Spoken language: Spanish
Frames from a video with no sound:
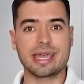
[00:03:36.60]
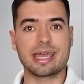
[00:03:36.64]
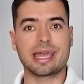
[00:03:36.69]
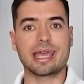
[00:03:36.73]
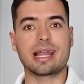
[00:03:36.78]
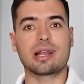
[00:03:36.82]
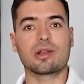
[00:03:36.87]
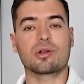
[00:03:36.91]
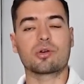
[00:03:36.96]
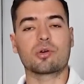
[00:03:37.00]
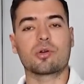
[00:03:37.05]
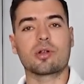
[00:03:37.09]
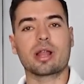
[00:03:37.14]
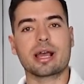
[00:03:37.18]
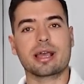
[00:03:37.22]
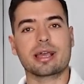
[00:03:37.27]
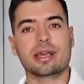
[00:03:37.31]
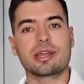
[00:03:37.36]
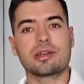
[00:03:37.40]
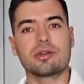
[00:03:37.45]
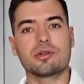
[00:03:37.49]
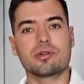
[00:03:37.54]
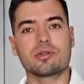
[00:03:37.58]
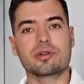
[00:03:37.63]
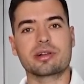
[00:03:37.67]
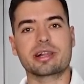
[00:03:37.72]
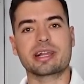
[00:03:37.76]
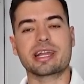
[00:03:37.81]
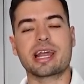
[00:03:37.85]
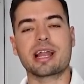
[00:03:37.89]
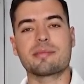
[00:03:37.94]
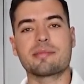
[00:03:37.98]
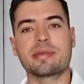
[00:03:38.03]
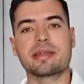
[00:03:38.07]
El colágeno
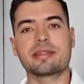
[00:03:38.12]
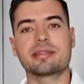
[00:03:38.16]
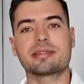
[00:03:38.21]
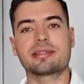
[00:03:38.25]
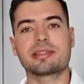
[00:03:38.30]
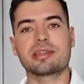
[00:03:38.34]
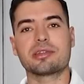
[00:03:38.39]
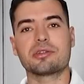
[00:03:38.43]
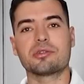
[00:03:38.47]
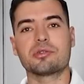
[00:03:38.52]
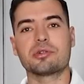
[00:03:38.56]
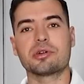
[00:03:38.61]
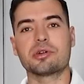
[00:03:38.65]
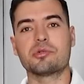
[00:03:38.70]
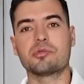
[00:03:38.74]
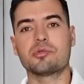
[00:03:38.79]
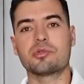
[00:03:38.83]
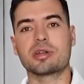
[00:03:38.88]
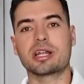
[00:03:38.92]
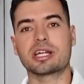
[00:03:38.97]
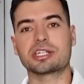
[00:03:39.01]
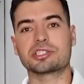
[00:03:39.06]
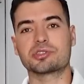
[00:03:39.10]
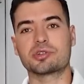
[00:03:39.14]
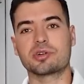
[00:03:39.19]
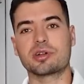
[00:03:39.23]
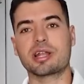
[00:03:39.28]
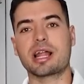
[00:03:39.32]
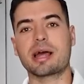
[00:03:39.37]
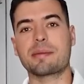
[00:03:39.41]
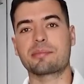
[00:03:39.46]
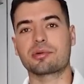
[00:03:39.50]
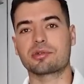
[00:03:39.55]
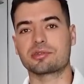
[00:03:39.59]
realmente no es una
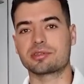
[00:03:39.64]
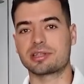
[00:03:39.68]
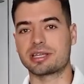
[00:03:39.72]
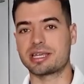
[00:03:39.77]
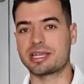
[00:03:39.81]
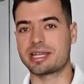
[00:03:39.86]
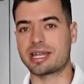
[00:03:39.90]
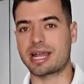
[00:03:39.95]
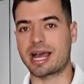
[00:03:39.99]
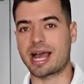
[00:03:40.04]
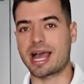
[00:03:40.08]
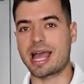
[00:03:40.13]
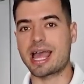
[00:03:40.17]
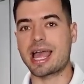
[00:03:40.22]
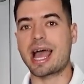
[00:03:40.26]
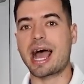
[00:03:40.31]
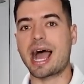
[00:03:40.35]
sola proteína